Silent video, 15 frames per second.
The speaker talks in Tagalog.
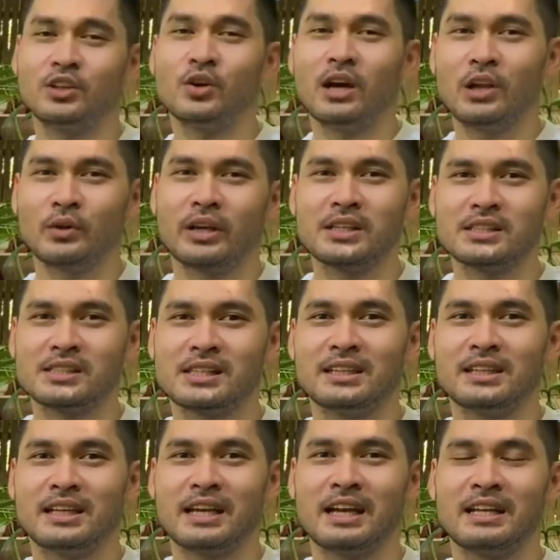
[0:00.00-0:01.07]
Itong Alocasia
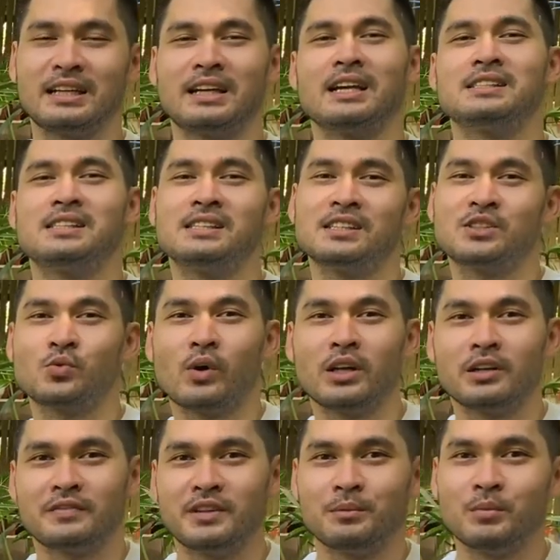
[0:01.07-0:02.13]
sanderiana guys, this is
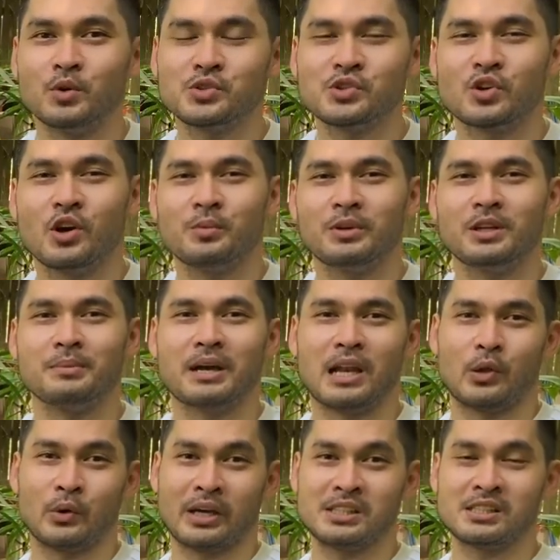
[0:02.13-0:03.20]
one of the most common na mga
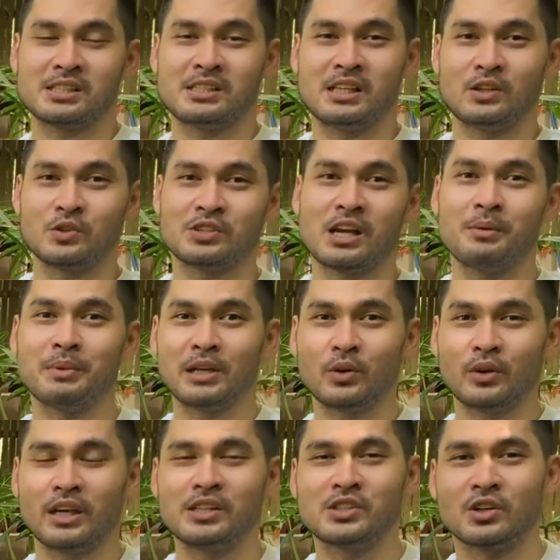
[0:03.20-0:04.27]
locations dito sa aming
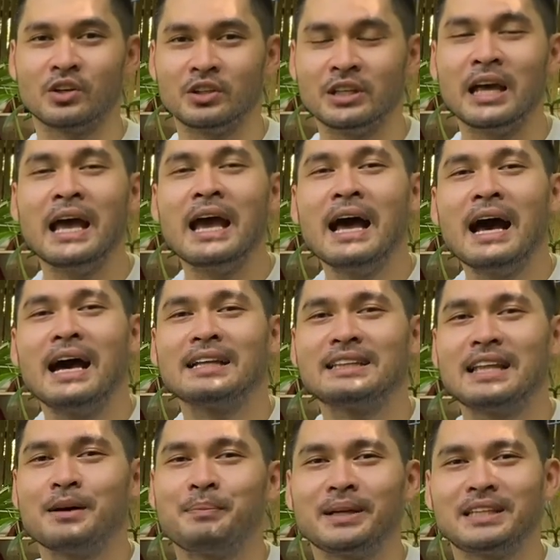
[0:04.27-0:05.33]
location at
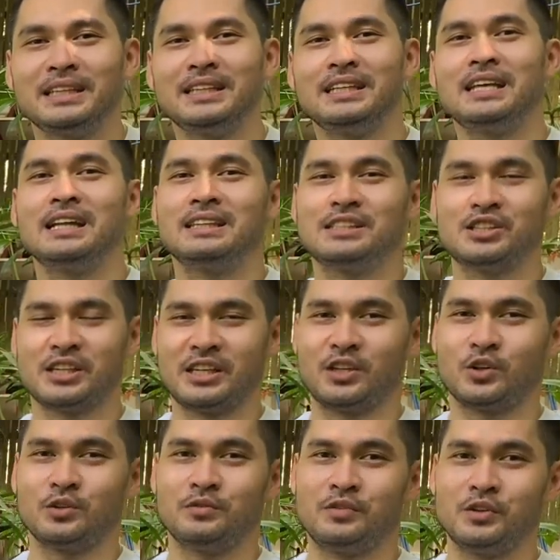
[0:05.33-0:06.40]
dapat hindi natin siya
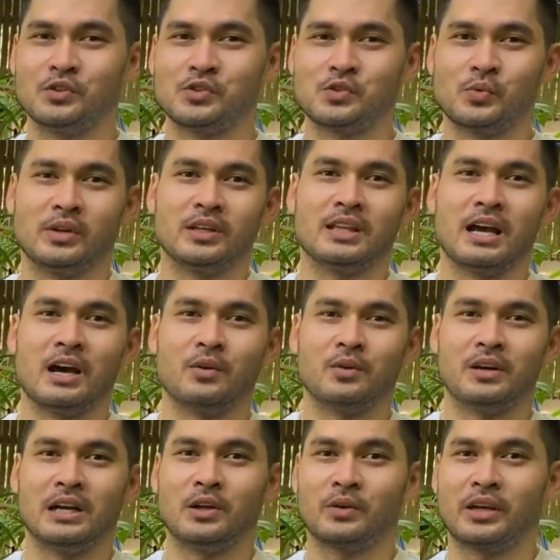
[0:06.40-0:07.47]
i-confuse with
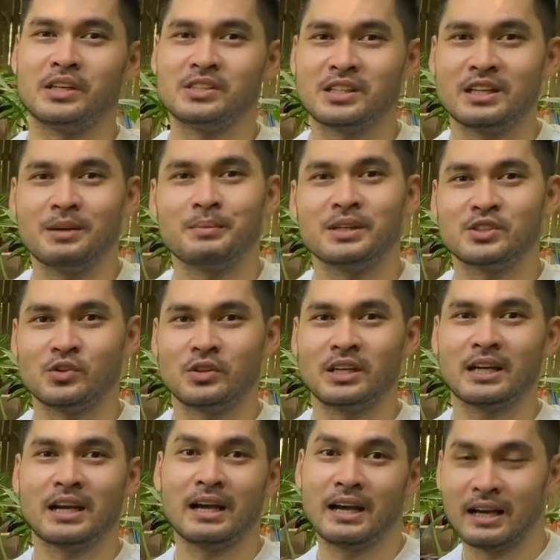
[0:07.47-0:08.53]
our Alocasia
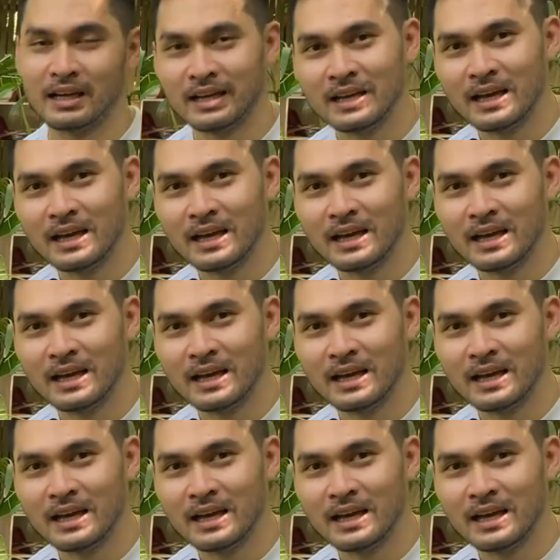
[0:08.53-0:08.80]
amazonica.